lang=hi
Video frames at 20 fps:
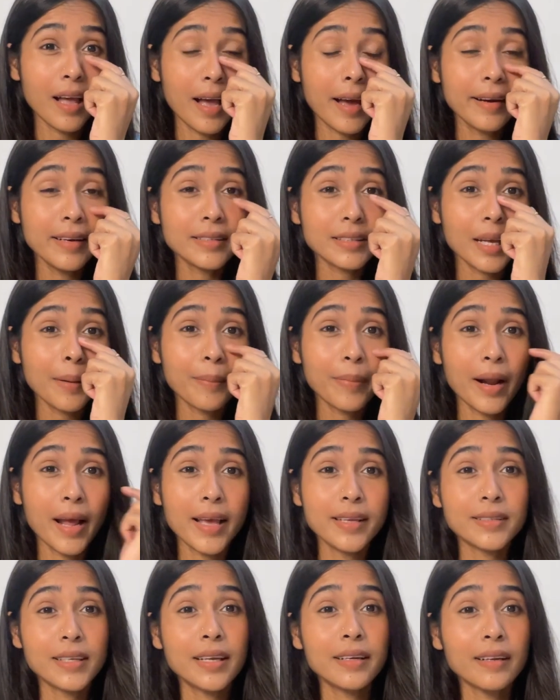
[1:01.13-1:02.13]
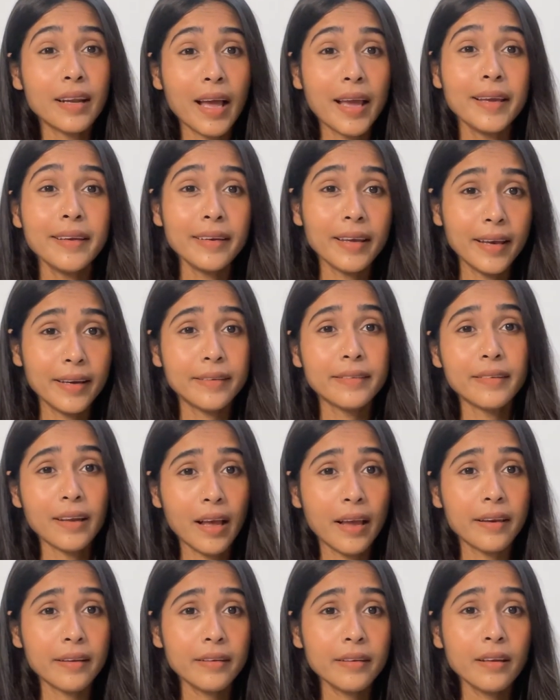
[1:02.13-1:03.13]
एंड इसका प्राइस है नाइन एट
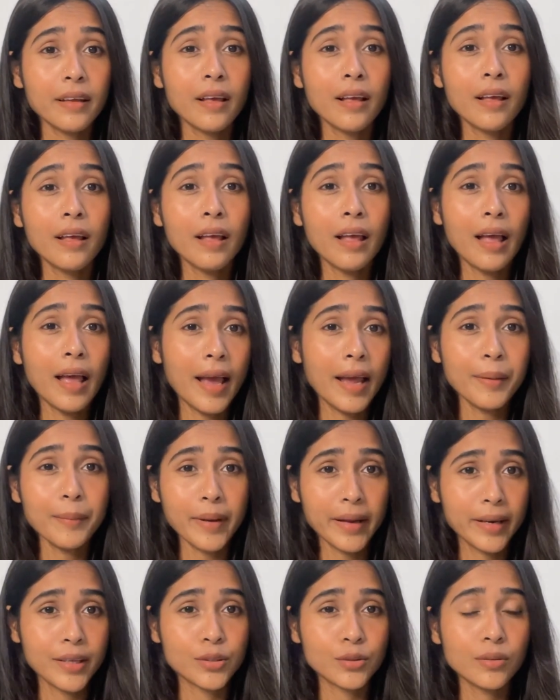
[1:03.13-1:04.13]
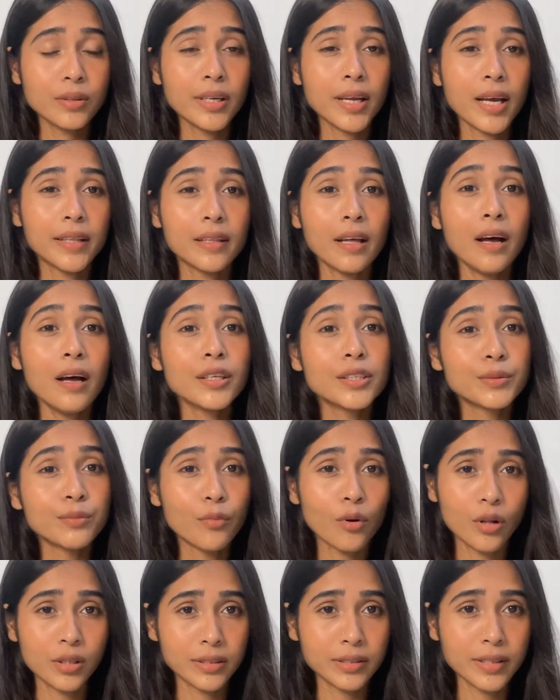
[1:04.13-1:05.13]
नाइन एंड मैंने इसको लिया था स्मॉल